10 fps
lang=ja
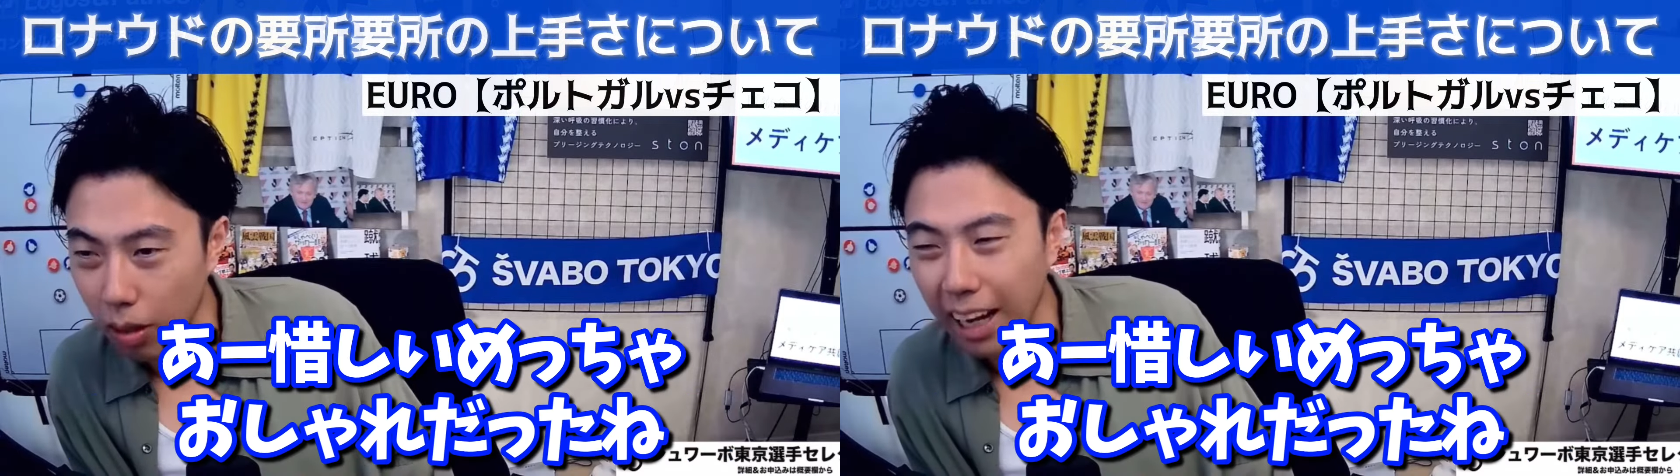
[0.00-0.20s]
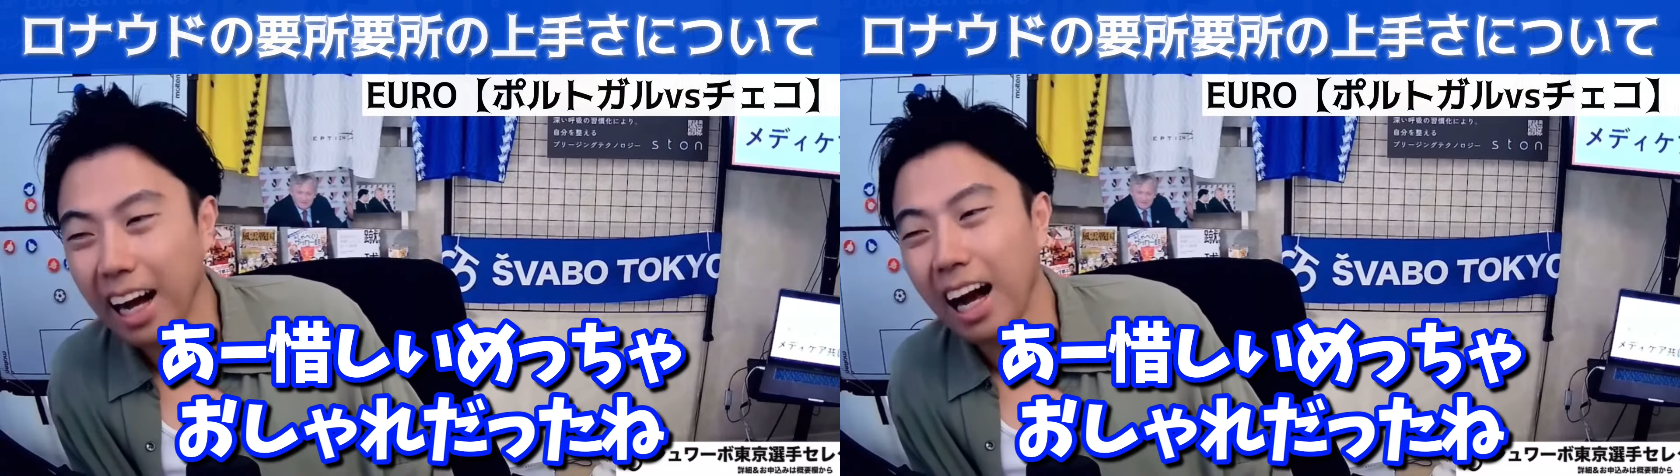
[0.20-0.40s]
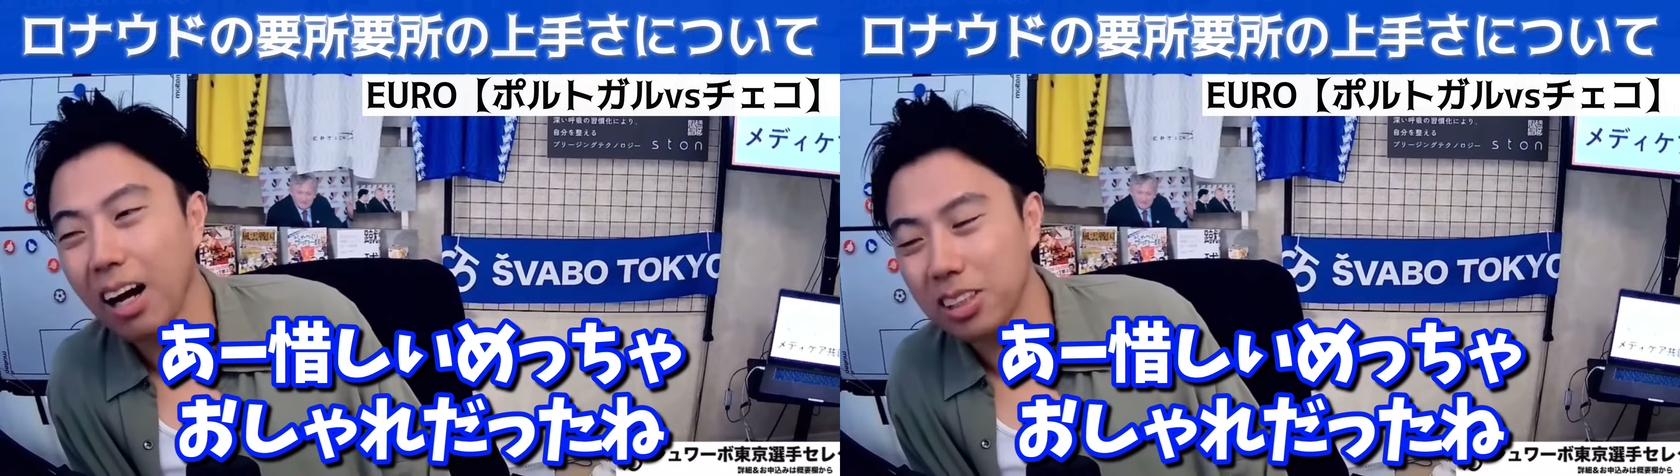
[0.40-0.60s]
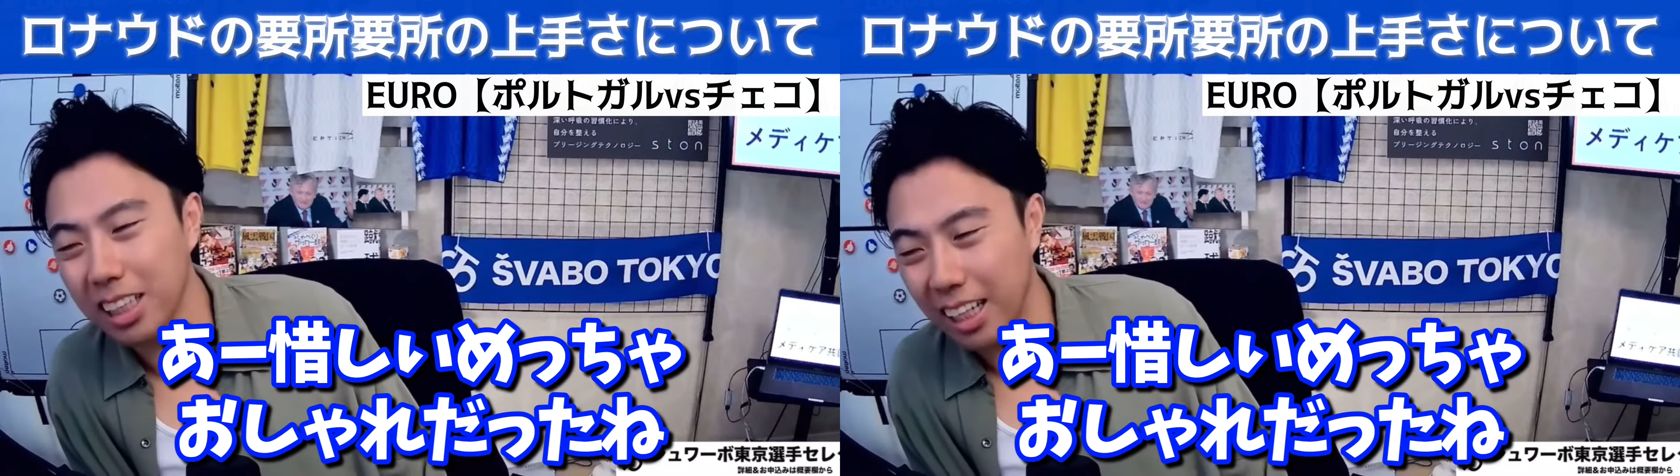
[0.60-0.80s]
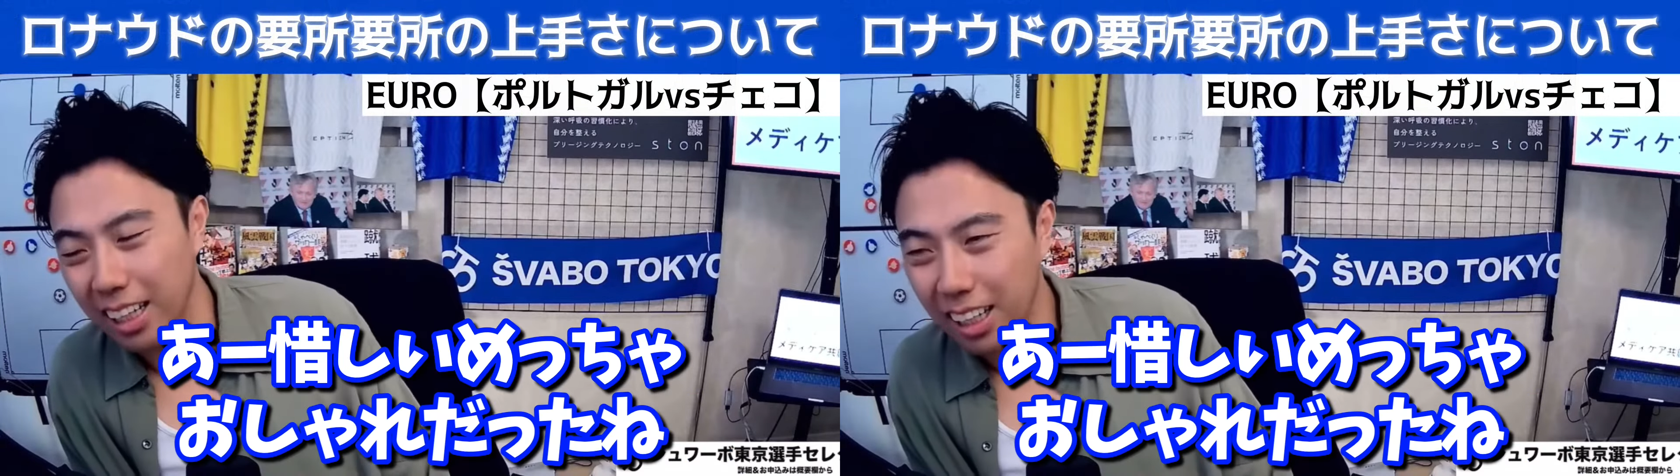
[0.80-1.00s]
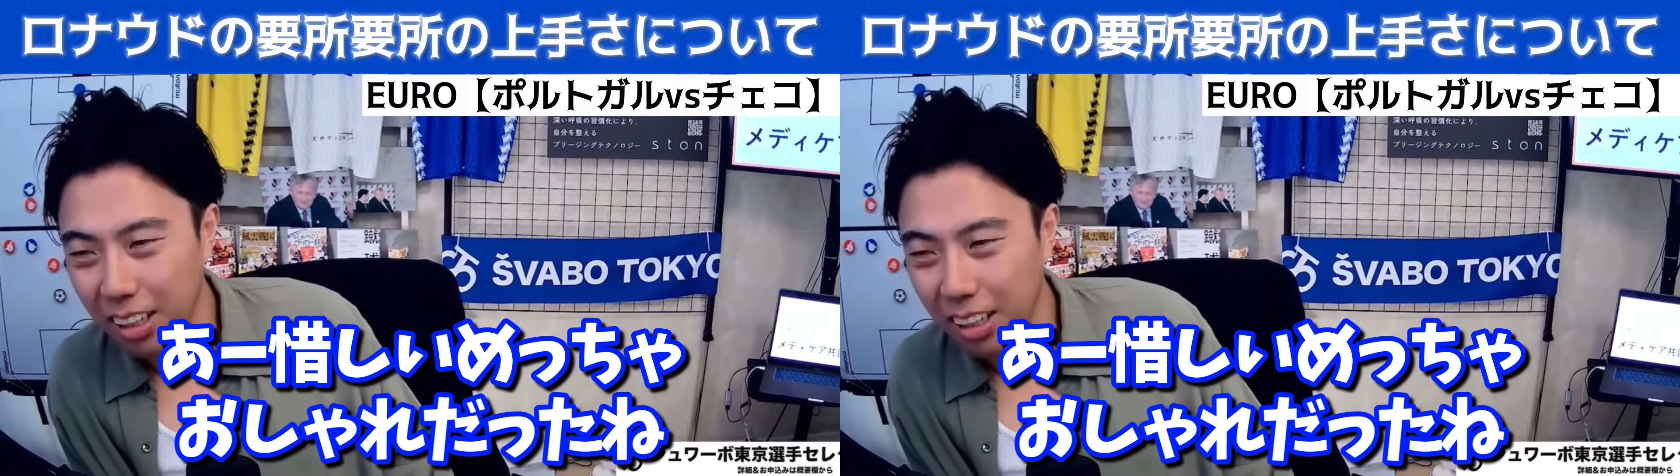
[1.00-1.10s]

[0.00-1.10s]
あー、惜しい。